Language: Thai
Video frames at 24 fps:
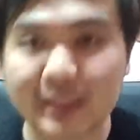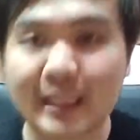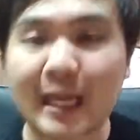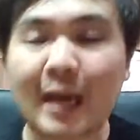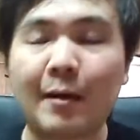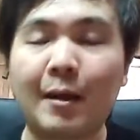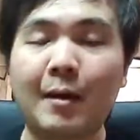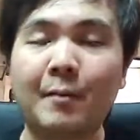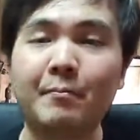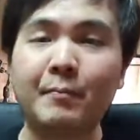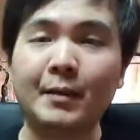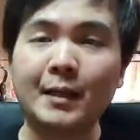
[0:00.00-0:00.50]
ดติด
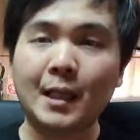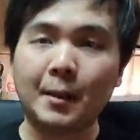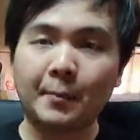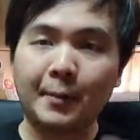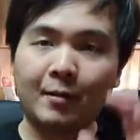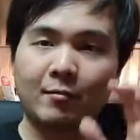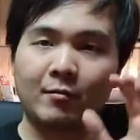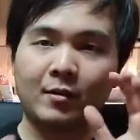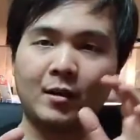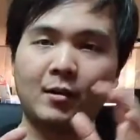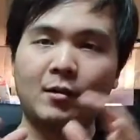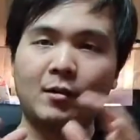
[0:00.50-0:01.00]
ตามนะบิ๊กน
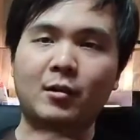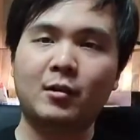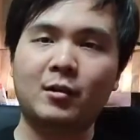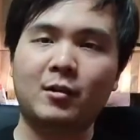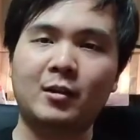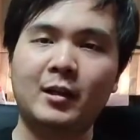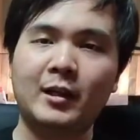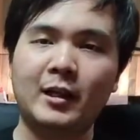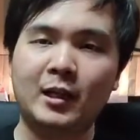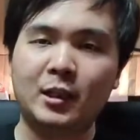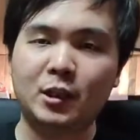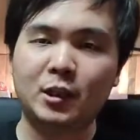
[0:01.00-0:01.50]
พั์ไวรัลส
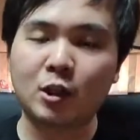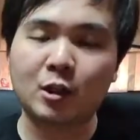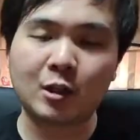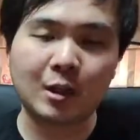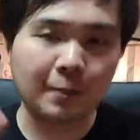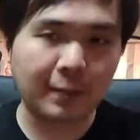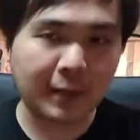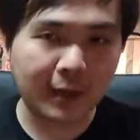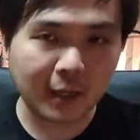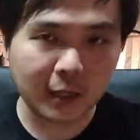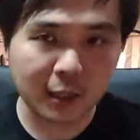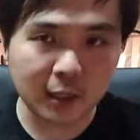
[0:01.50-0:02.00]
ตอรี่หรือช่อง
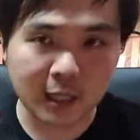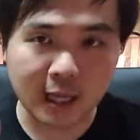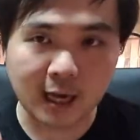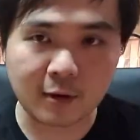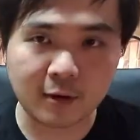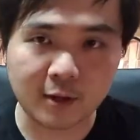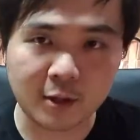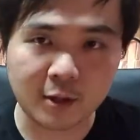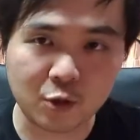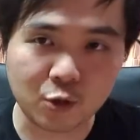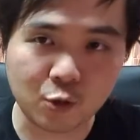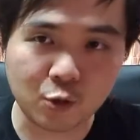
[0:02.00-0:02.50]
นพั์เอสแอ
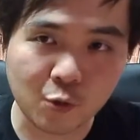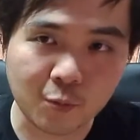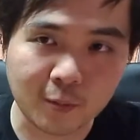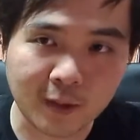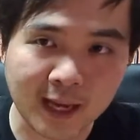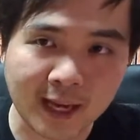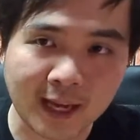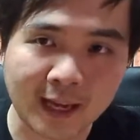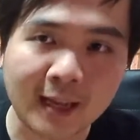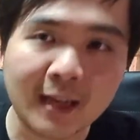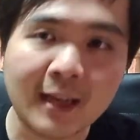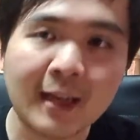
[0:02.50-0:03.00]
ลในยูทูบ
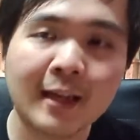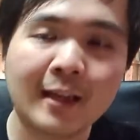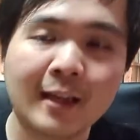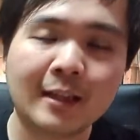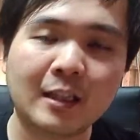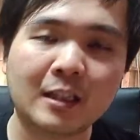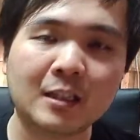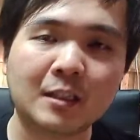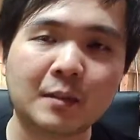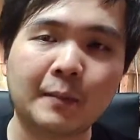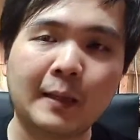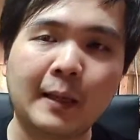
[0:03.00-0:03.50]
นะ
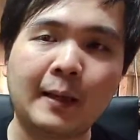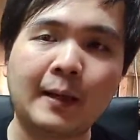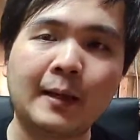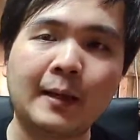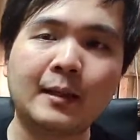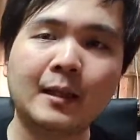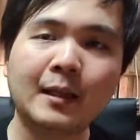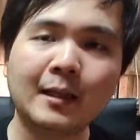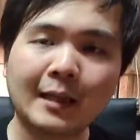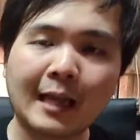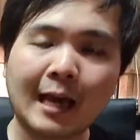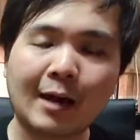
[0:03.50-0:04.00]
เราจะมี
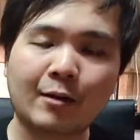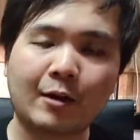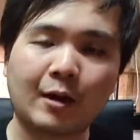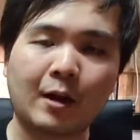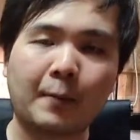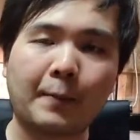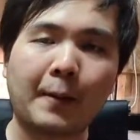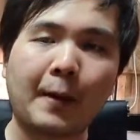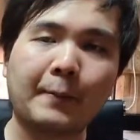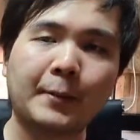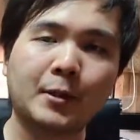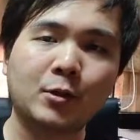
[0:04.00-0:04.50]
เรื่องราวเกี่ย
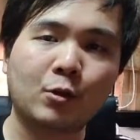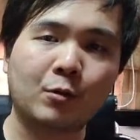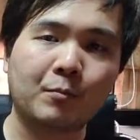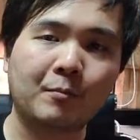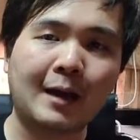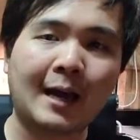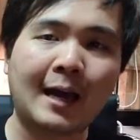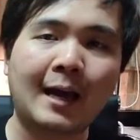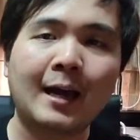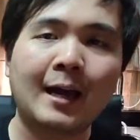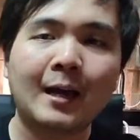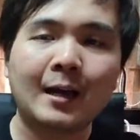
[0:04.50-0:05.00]
วกับภาพยนต
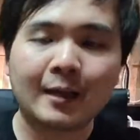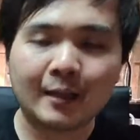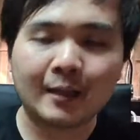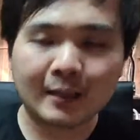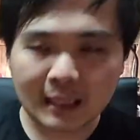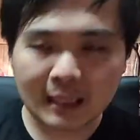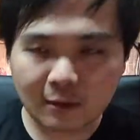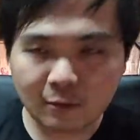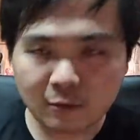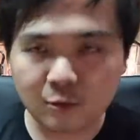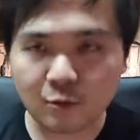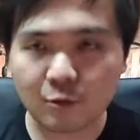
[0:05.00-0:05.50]
ร์มา
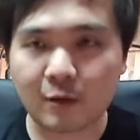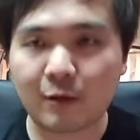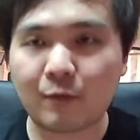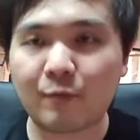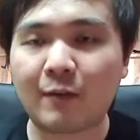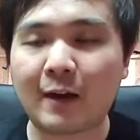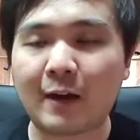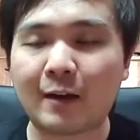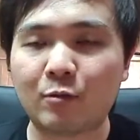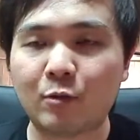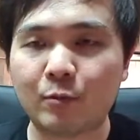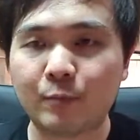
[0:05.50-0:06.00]
เล่าสู่กัน
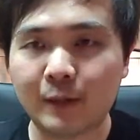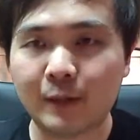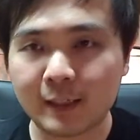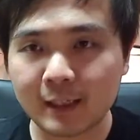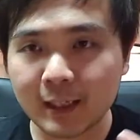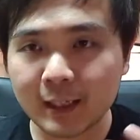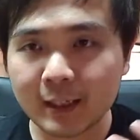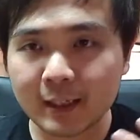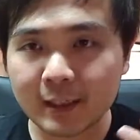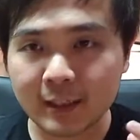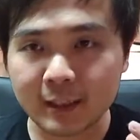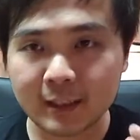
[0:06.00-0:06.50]
ฟังรวมถึง
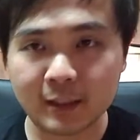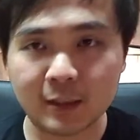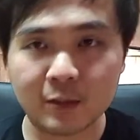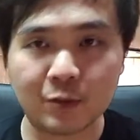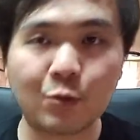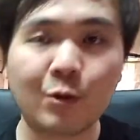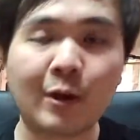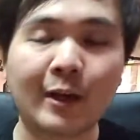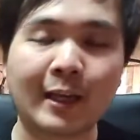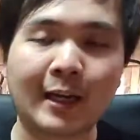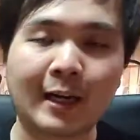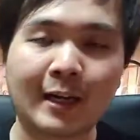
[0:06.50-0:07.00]
เรื่องอื่น
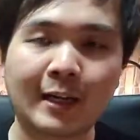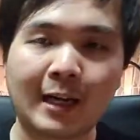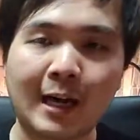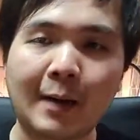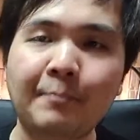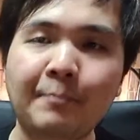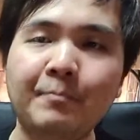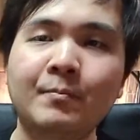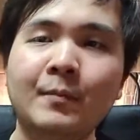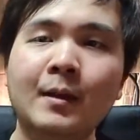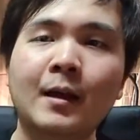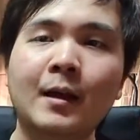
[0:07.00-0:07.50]
ด้วยนะค
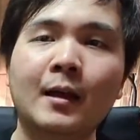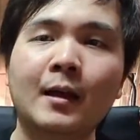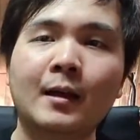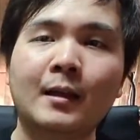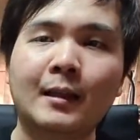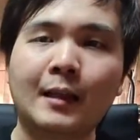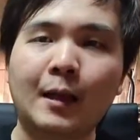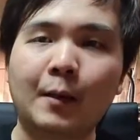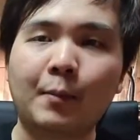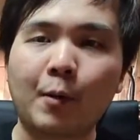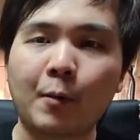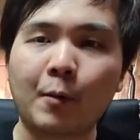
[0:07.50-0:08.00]
รับ
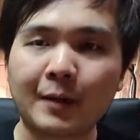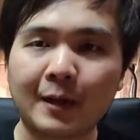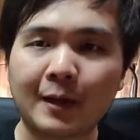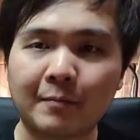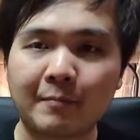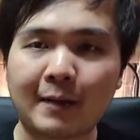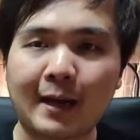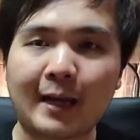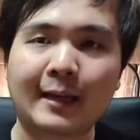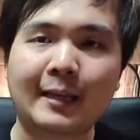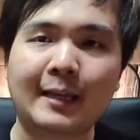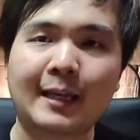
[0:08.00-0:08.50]
แล้วพบกั
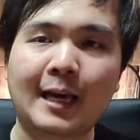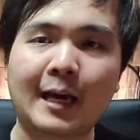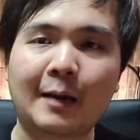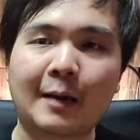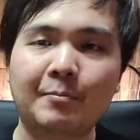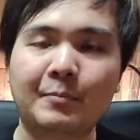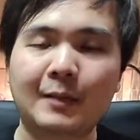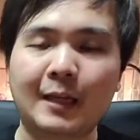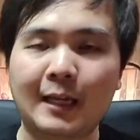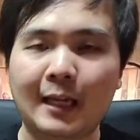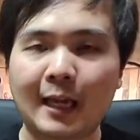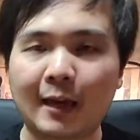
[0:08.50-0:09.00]
นใหม่นะครั
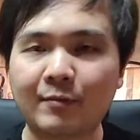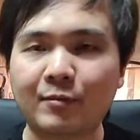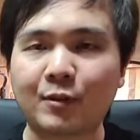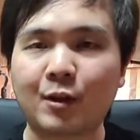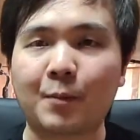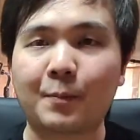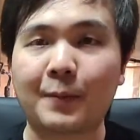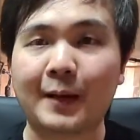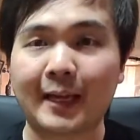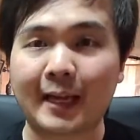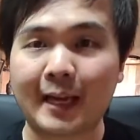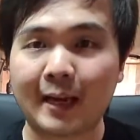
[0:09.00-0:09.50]
บในไลฟ์
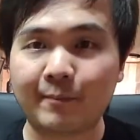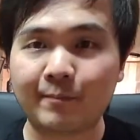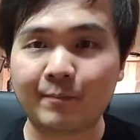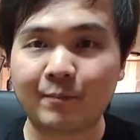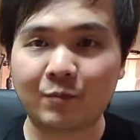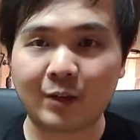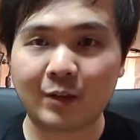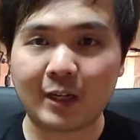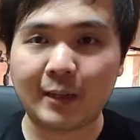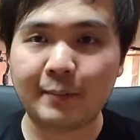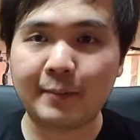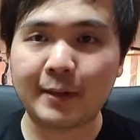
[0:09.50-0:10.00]
ต่อไปครับ
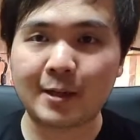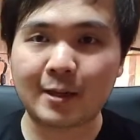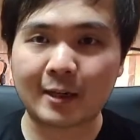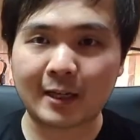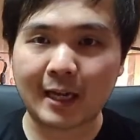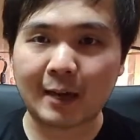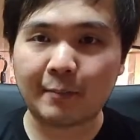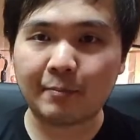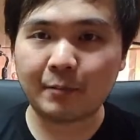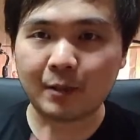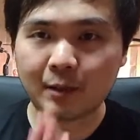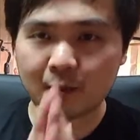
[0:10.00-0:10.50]
วันนี้ไปก่อน
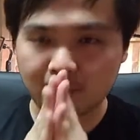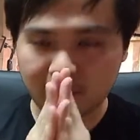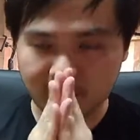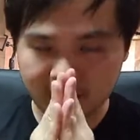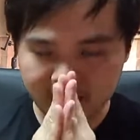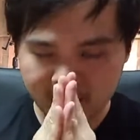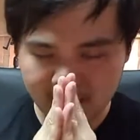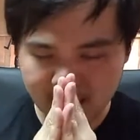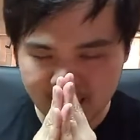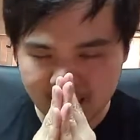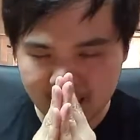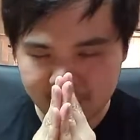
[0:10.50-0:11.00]
ครับ สวัส
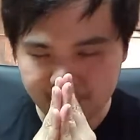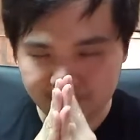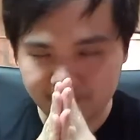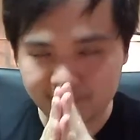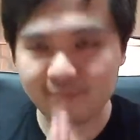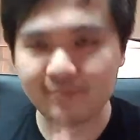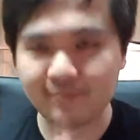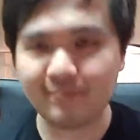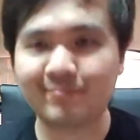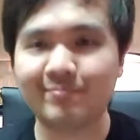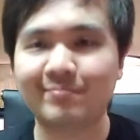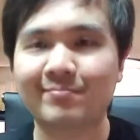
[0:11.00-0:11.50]
ดีครั
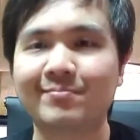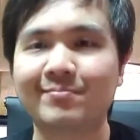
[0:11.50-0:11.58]
บ